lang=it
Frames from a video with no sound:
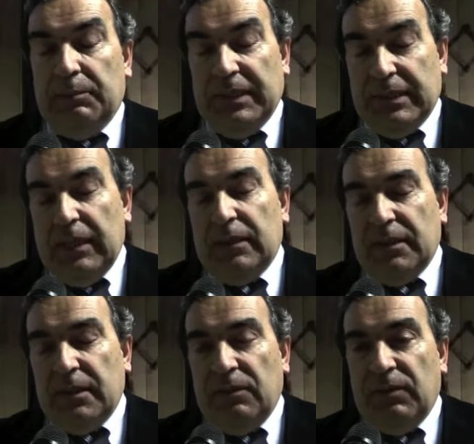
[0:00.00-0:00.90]
pesante
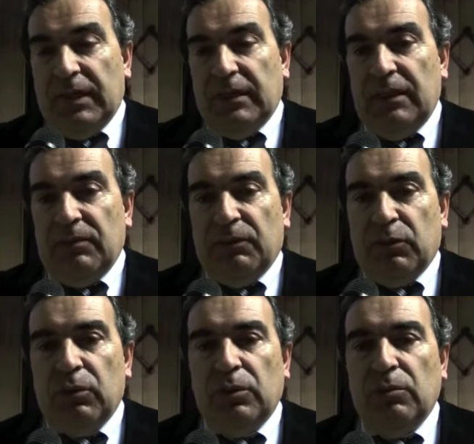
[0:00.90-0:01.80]
e significativa
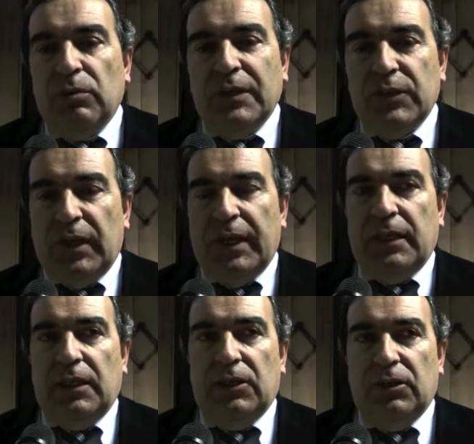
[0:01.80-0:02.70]
frutto di un
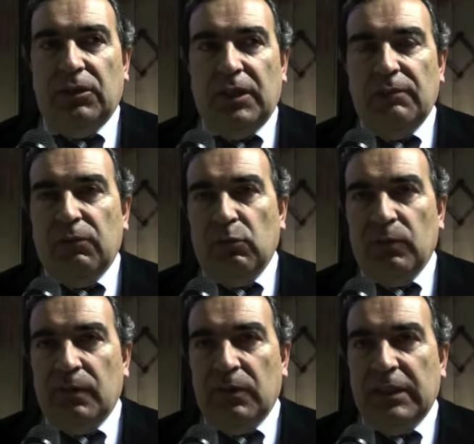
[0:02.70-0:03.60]
decennio di
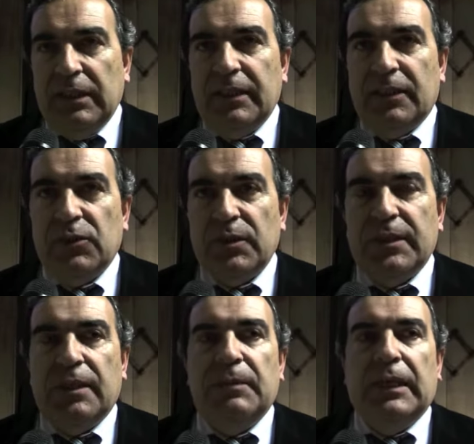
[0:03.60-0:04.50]
involuzione dell'intero
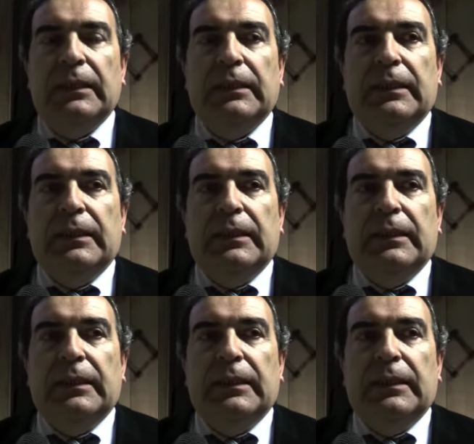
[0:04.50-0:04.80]
sistema